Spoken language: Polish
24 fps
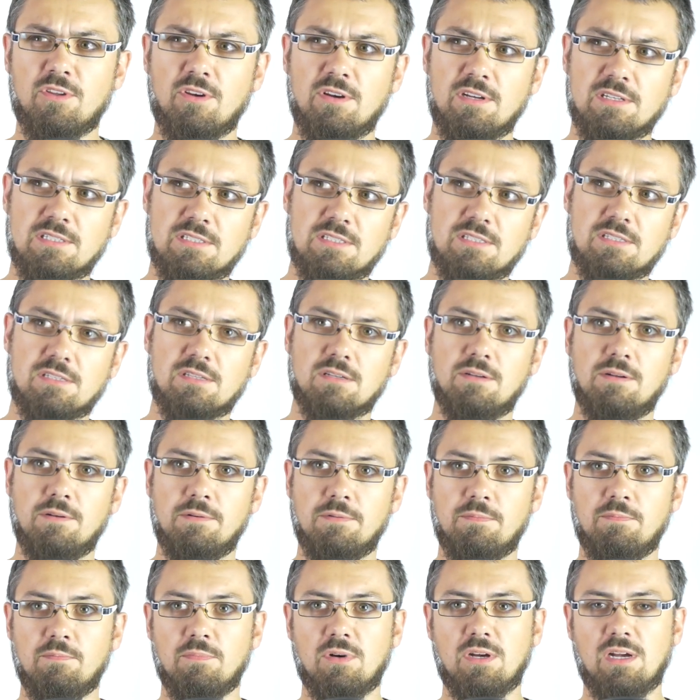To jest e,
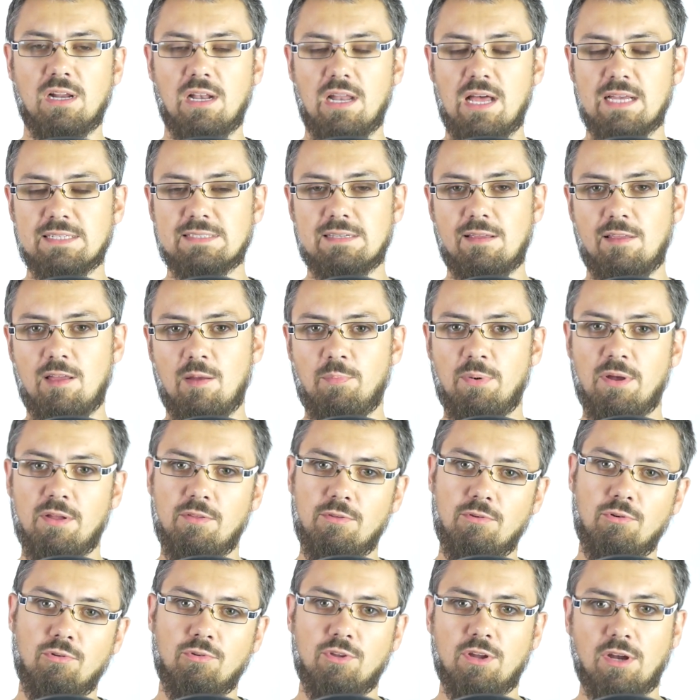klasa
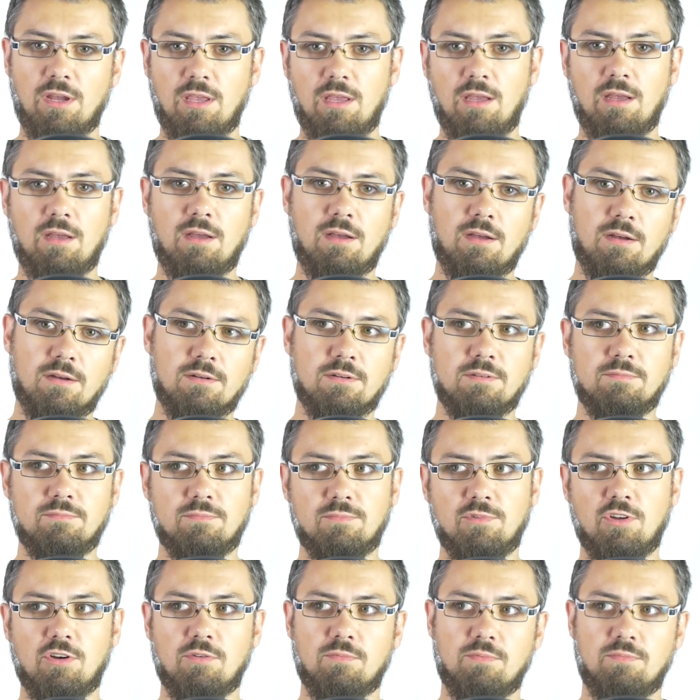napędu takich e,
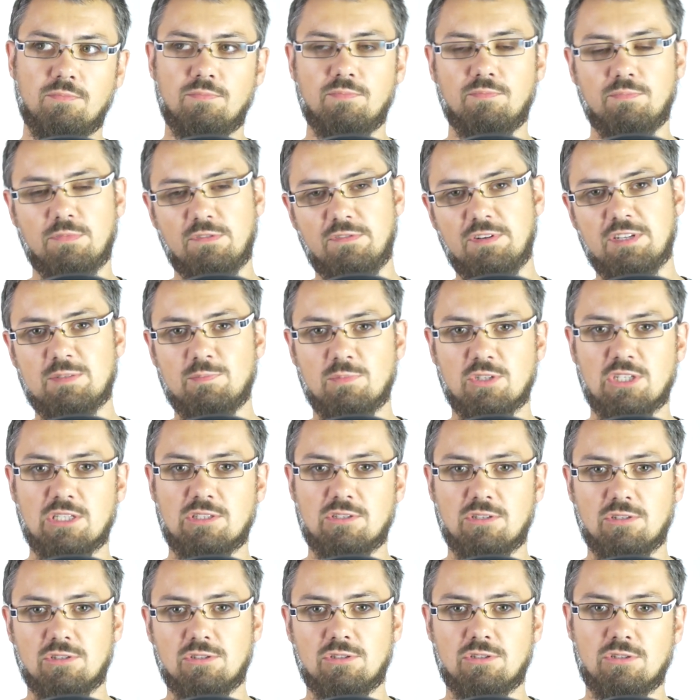no powiedzmy, że
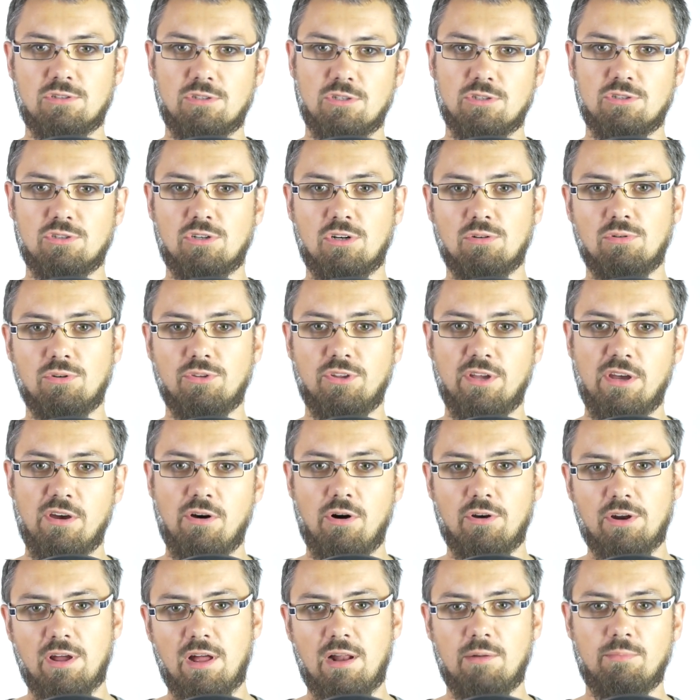coś, coś koło
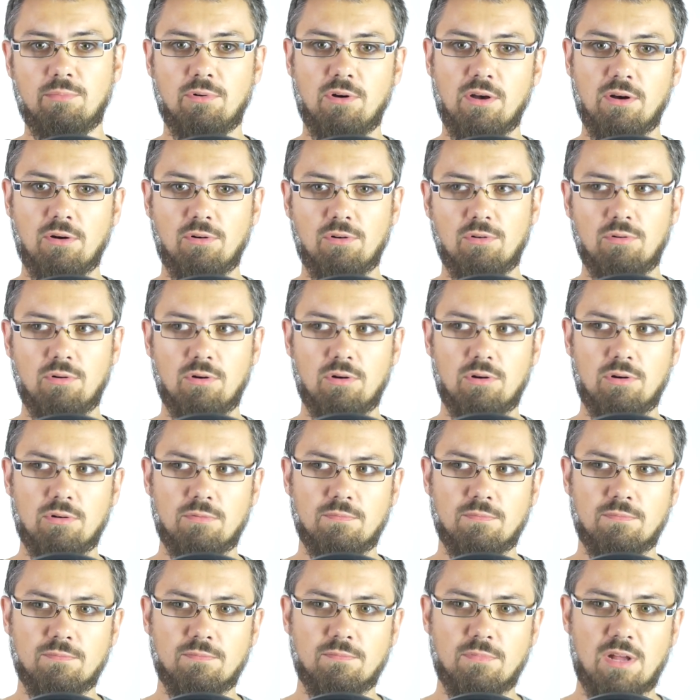Deore albo koło
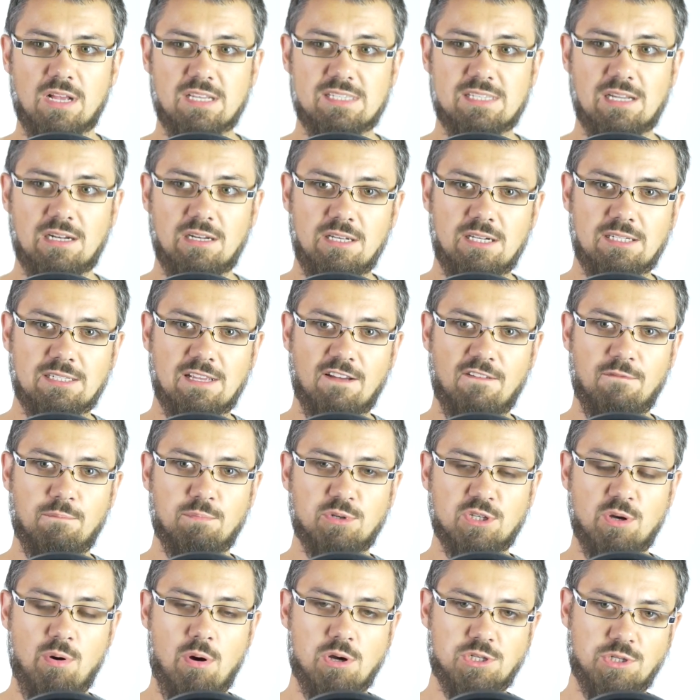mm, SLX-a w
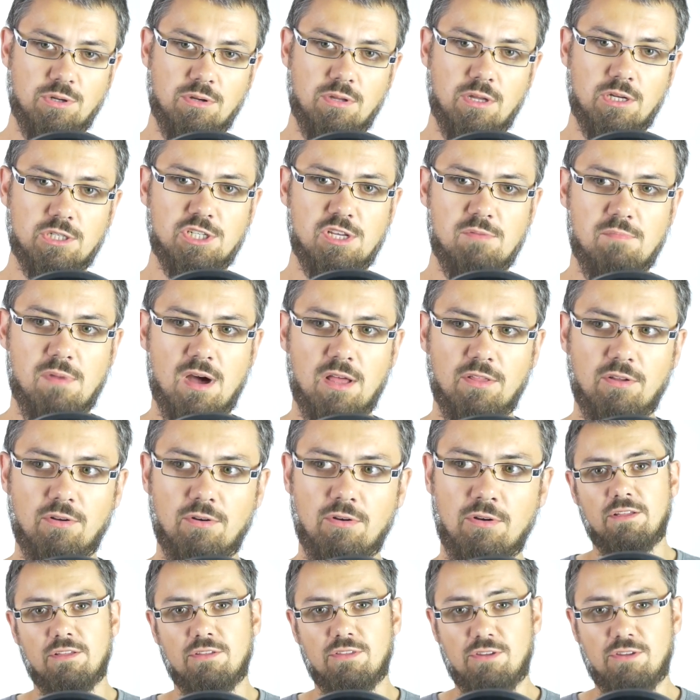przełożeniu na Shimano.